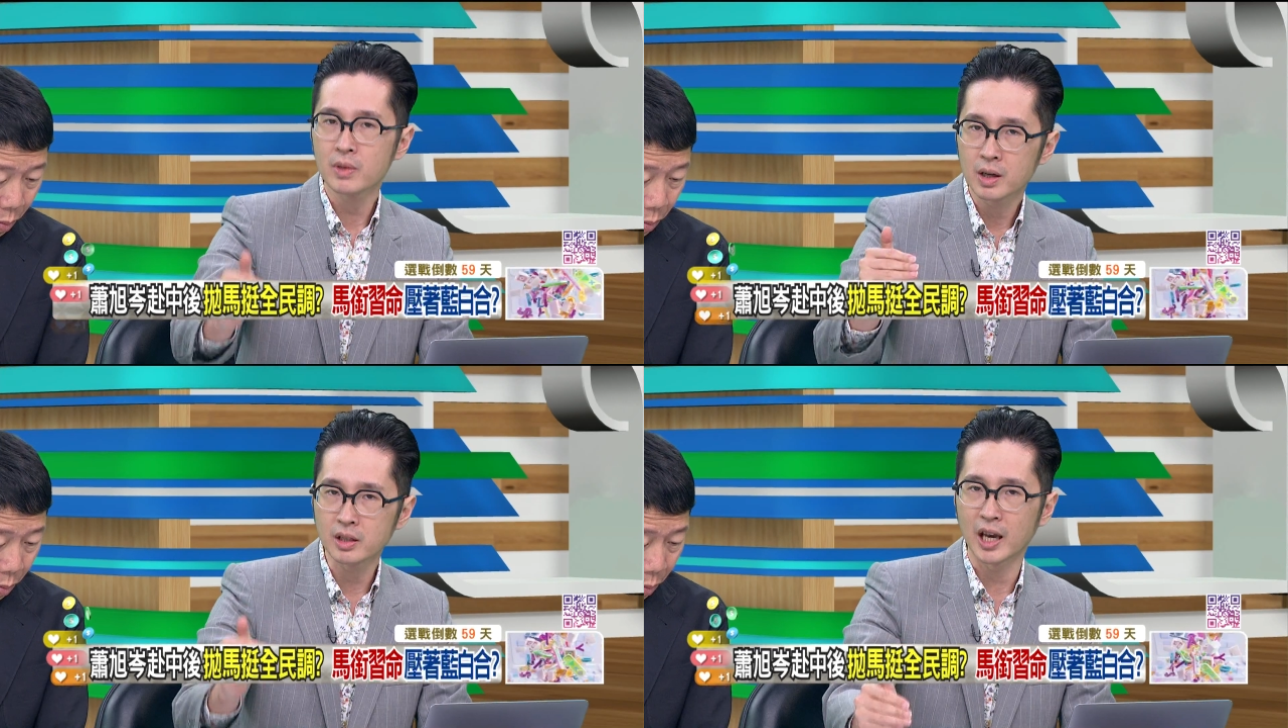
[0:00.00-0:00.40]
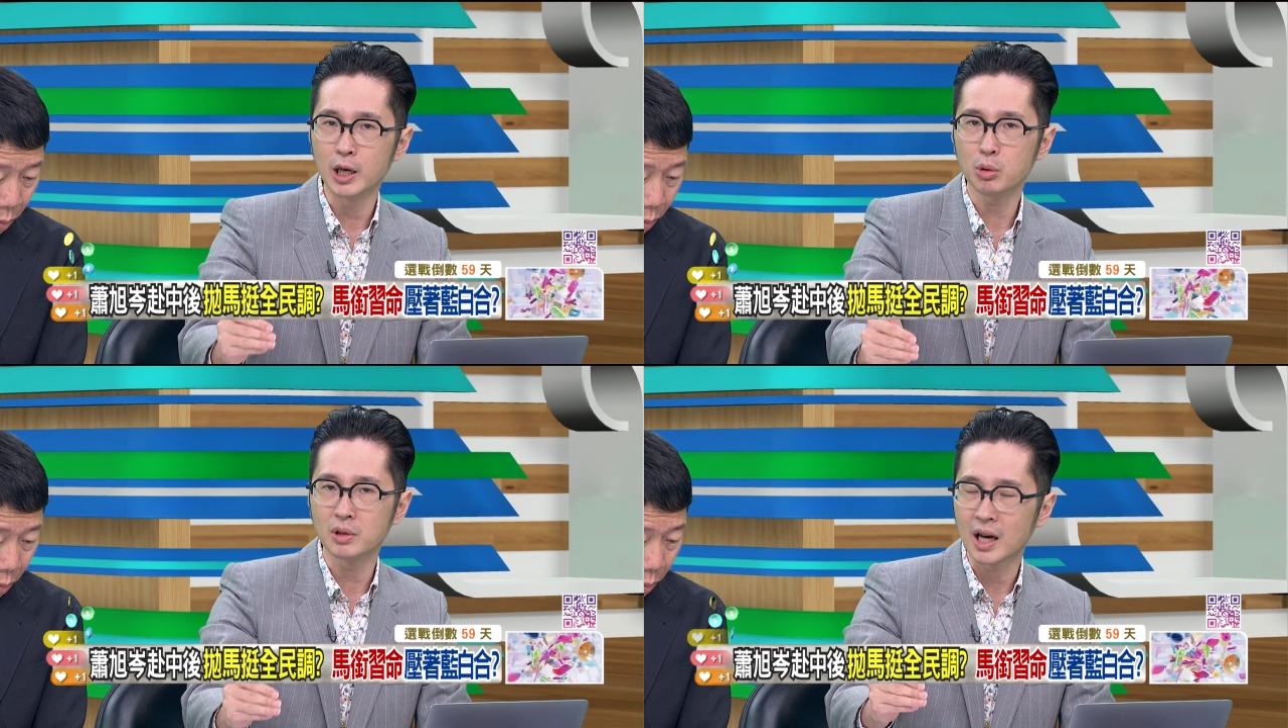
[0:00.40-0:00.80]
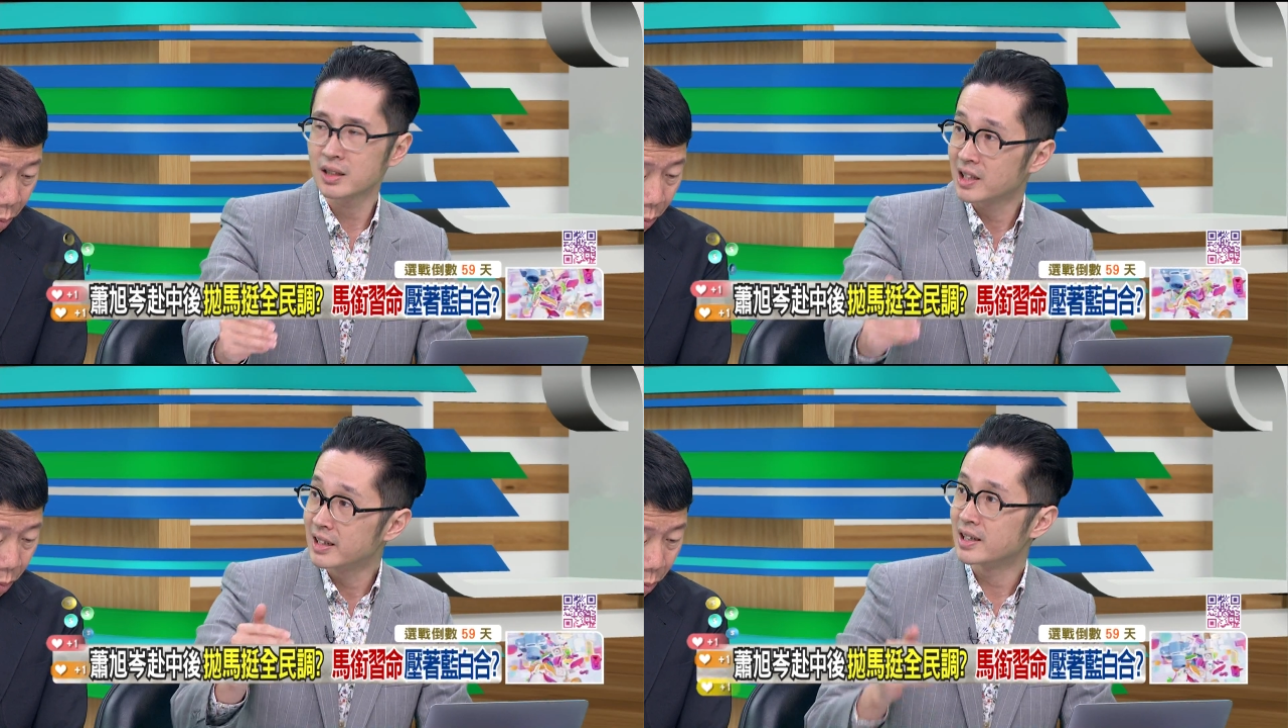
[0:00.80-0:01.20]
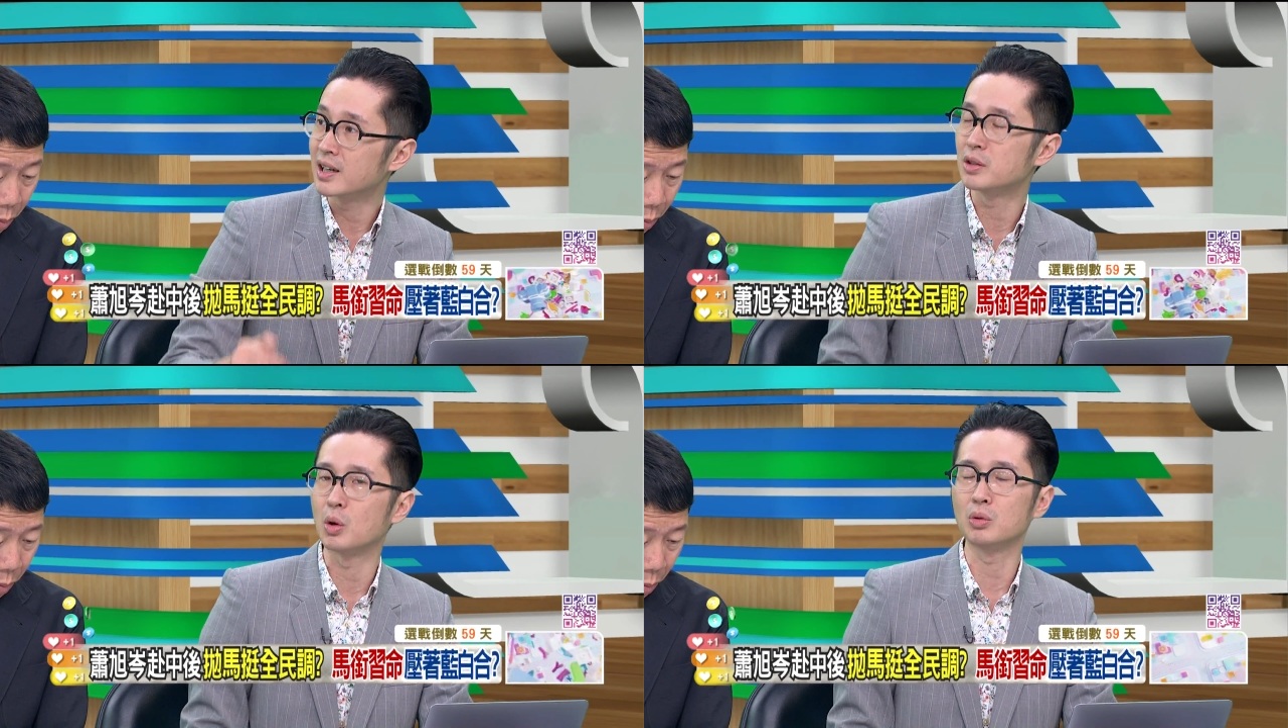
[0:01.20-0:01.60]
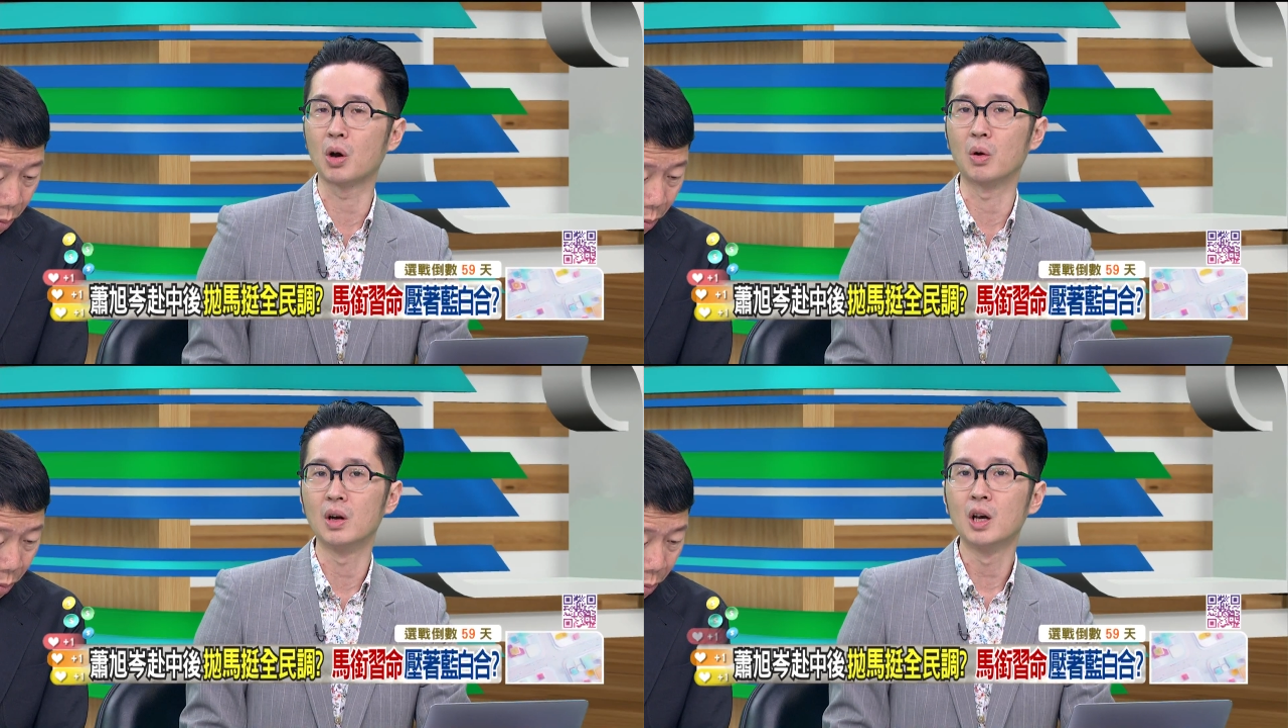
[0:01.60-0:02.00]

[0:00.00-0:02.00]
谁去当正的这个总统？